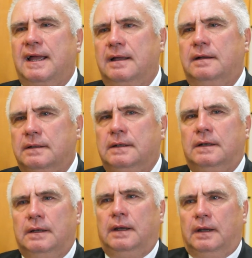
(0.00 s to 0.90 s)

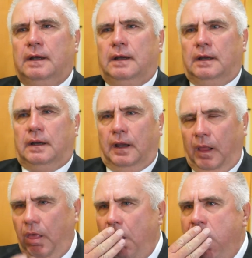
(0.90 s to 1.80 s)
najchodzących wyborach zagłosuje pan
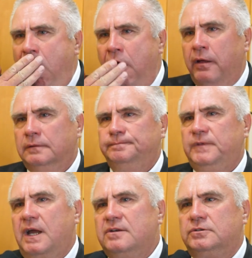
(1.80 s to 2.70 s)
zapewne na niego.
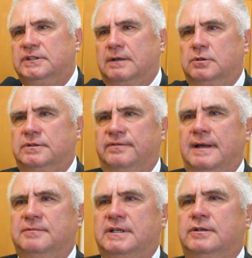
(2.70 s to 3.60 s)
Ja już
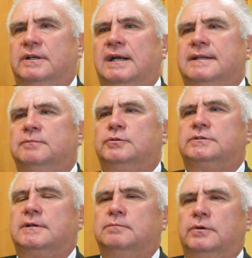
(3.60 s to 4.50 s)
zagłosowałem za Donaldem
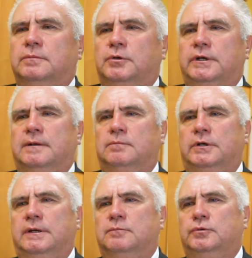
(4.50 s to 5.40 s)
Tuskiem. Moje, moje,
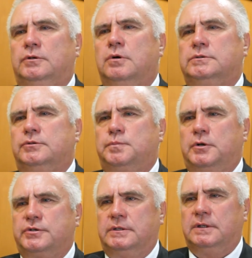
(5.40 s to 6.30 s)
moje moje, mój głos już
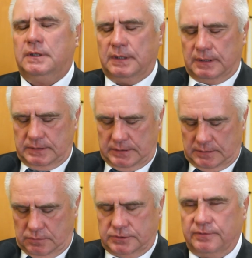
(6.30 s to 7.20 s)
poszedł.
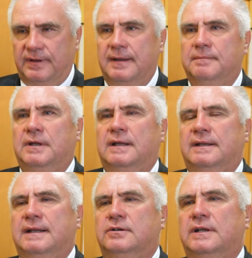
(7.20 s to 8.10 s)
E, głosowałem na,
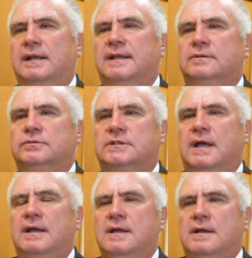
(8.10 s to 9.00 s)
na Donalda
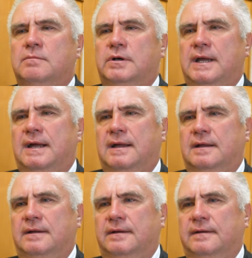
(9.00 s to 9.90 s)
Tuska, bo ja, e,
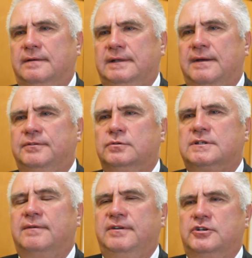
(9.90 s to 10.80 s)
ja w
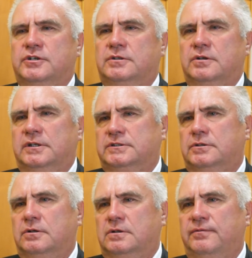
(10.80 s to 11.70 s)
Tuska wierzę. To jest
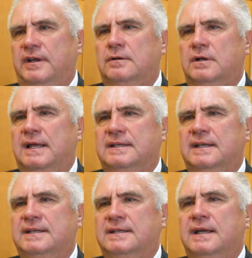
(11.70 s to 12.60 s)
od wielu lat
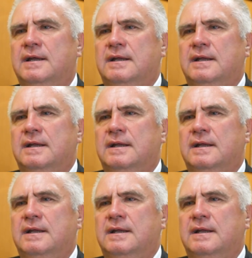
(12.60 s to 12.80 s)
jeden e,